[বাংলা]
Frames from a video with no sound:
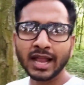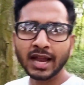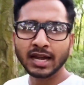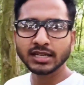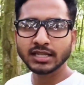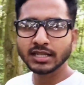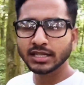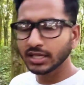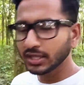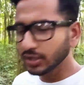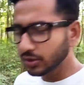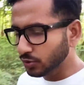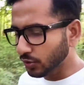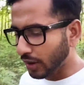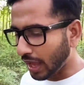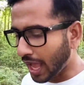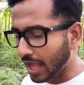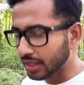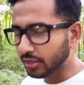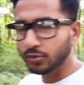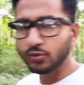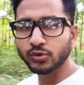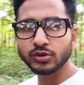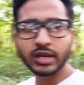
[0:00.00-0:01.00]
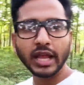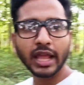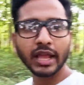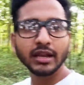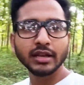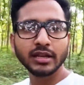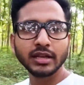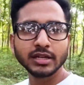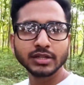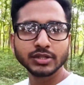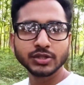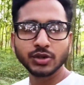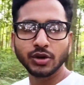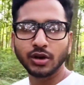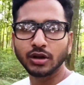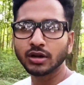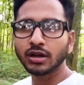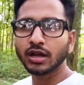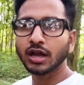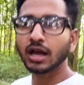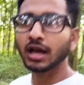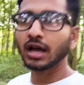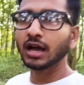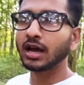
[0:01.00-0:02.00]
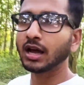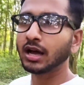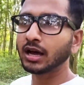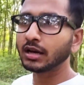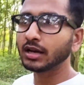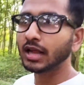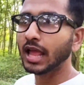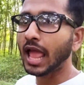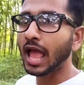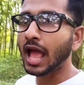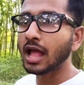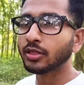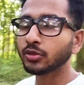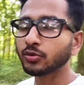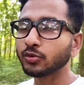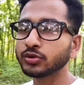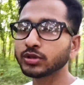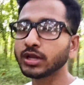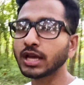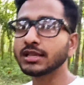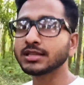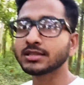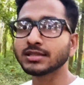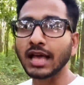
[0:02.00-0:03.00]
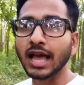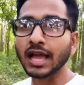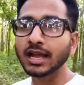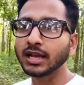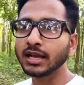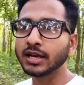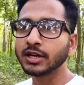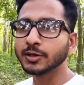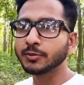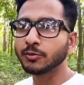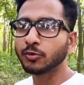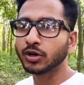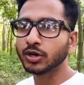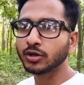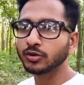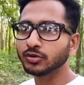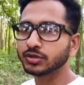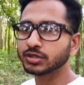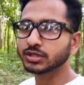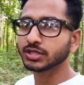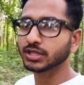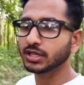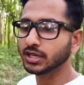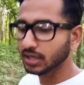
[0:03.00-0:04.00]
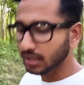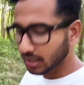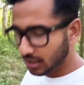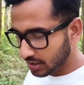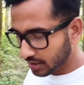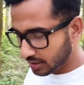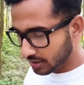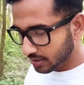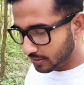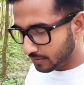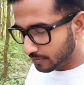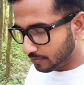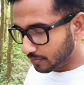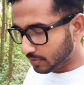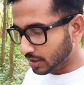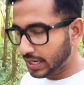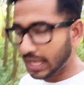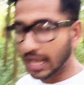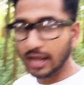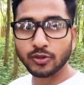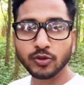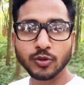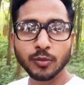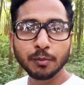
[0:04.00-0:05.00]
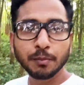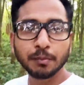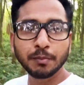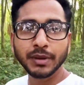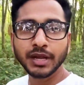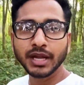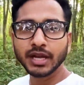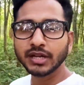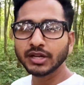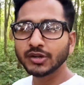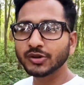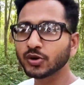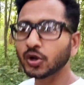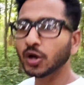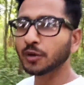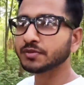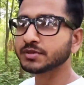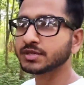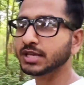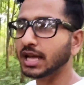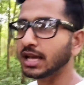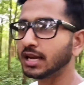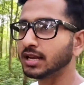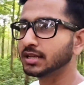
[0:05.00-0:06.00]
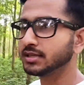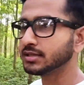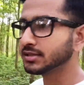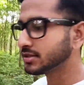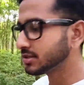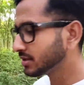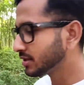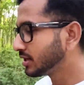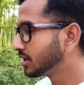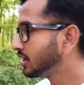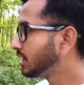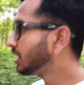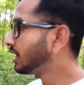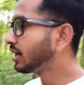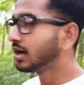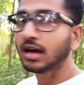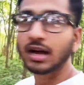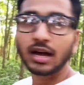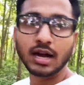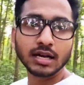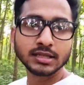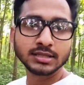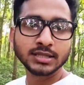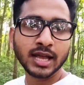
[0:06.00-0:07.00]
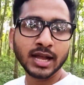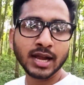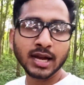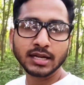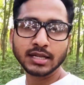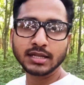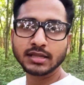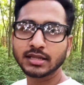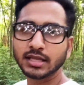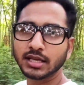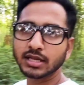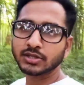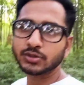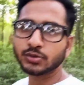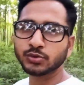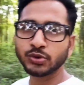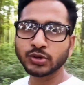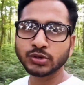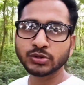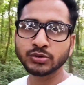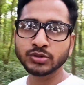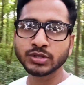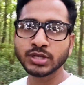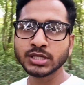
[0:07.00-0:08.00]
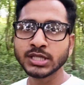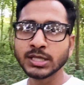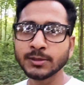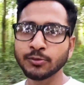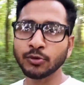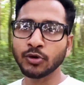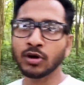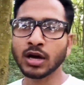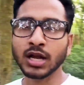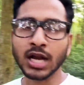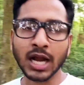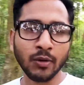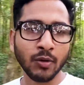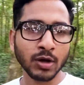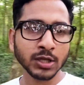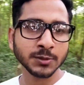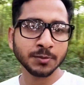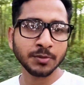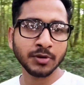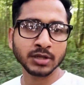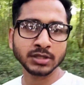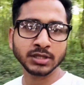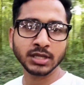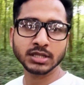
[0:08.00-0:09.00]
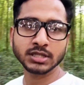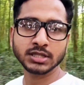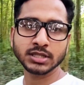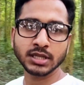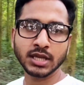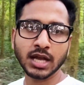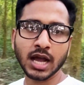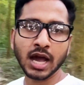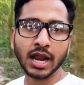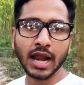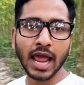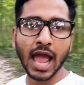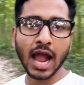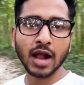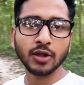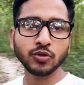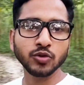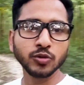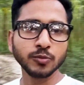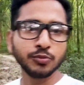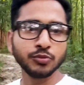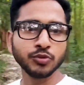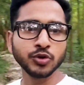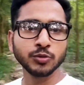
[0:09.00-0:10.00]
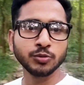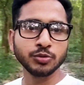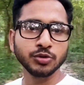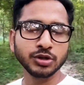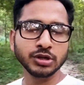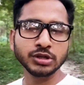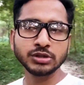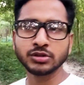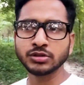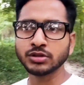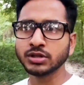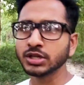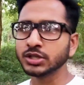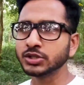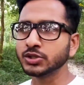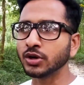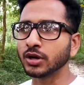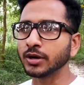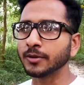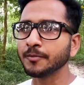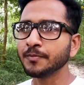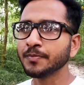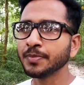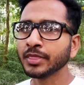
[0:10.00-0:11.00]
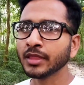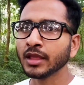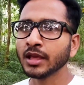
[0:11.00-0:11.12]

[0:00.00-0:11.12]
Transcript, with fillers: জায়গাটি কিন্তু এতটাই নির্জন আর এতটাই সাইলেন্ট মনে হচ্ছে মানে একদম পিন ড্রপ সাইলেন্স আর জায়গাটিতে শুধু একটু ঝিঝি পোকার আওয়াজ পাওয়া যাচ্ছে আর একদম পুরোপুরি কিন্তু নির্জন